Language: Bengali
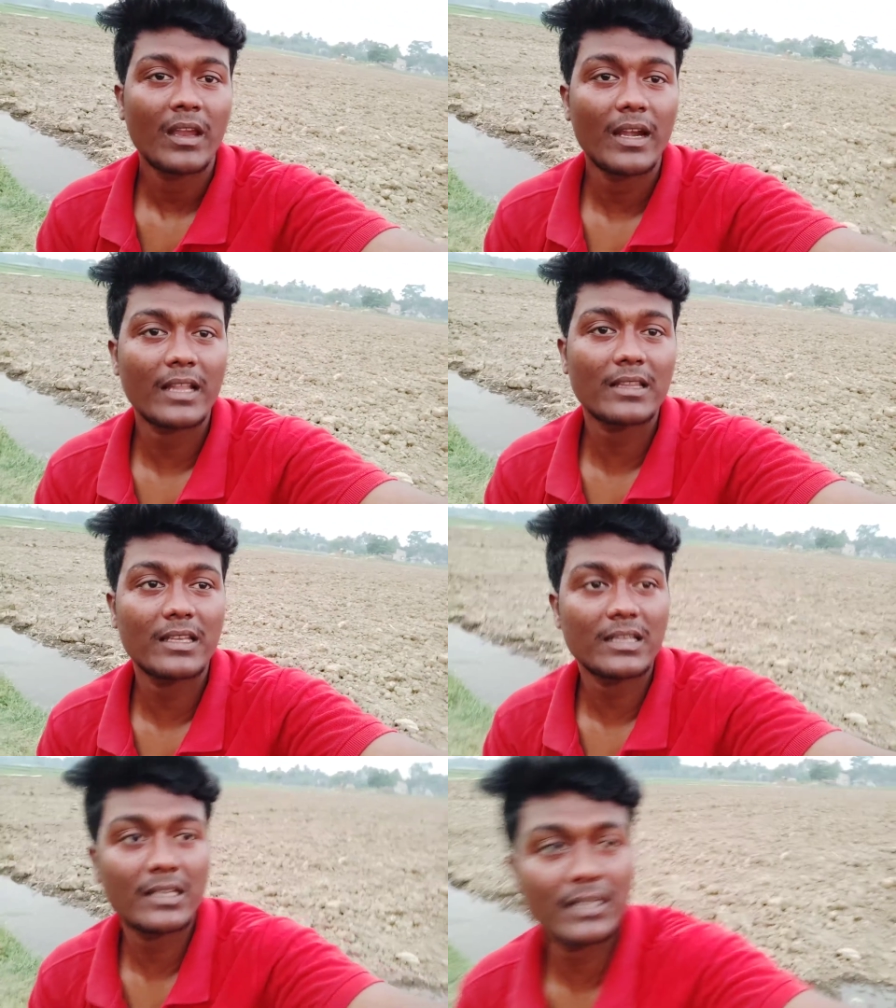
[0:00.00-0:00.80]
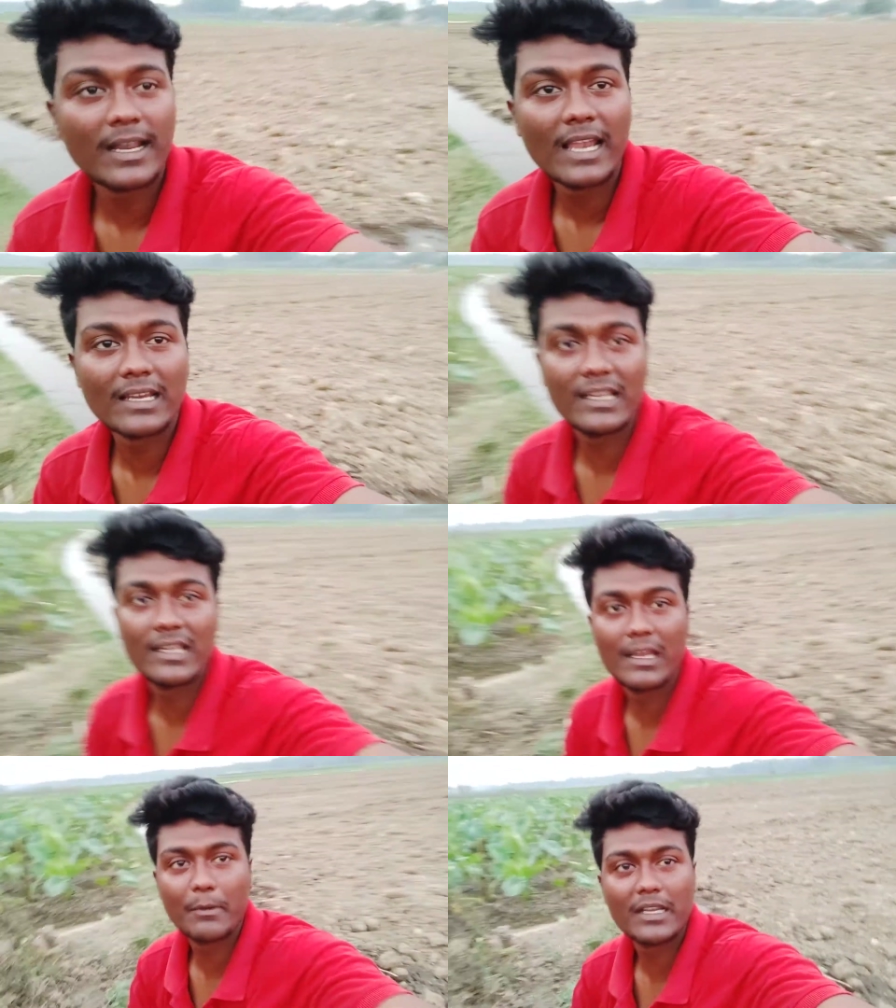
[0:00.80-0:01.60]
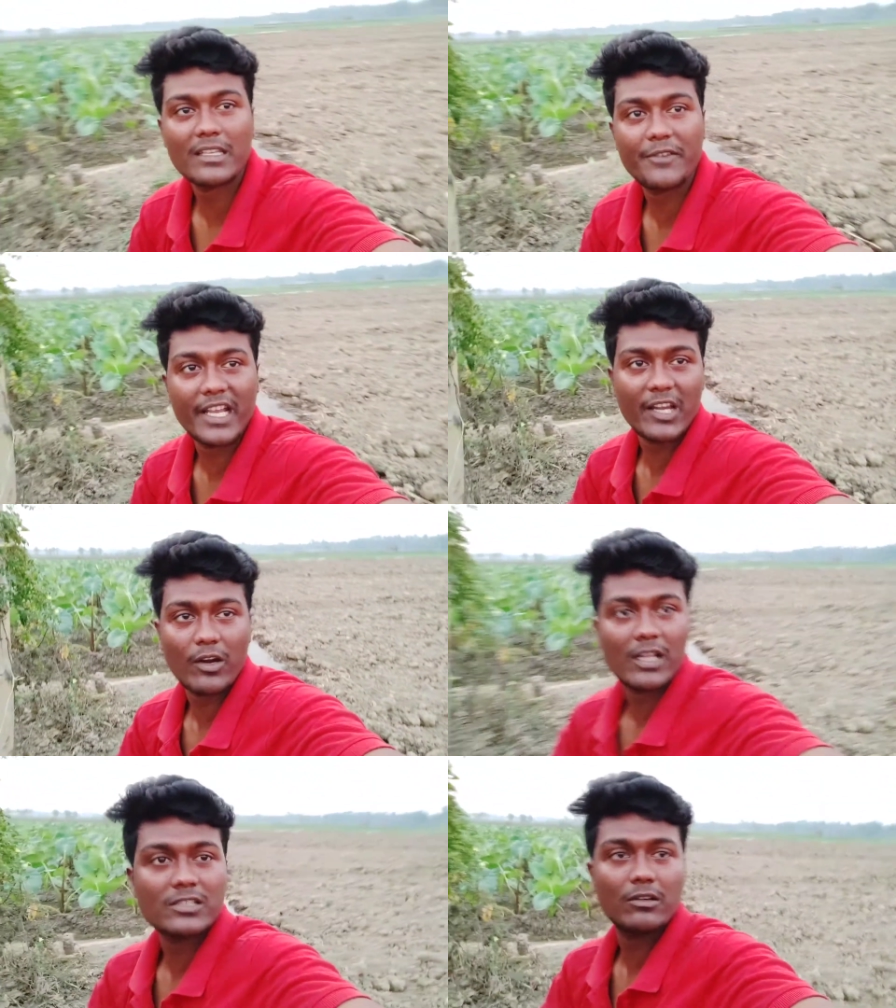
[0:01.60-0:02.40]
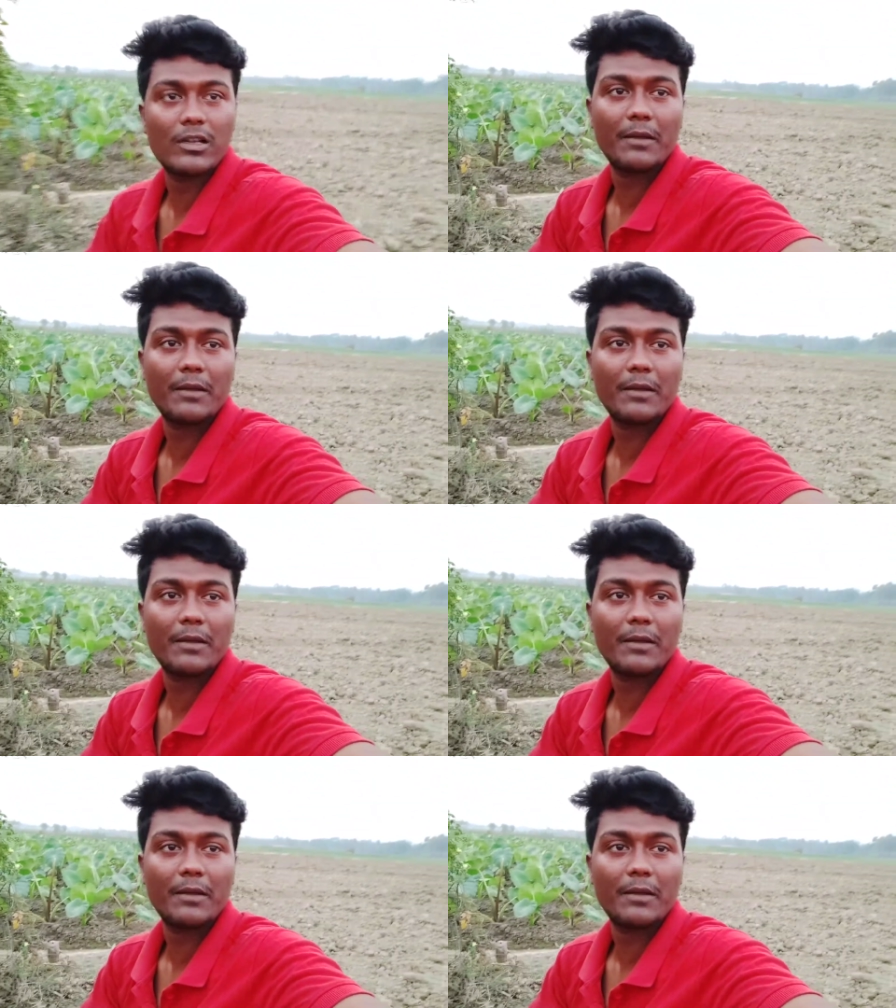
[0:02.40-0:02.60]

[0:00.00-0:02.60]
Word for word: এটাতে কালকে লেবার দিয়ে ভেলি করা ছিল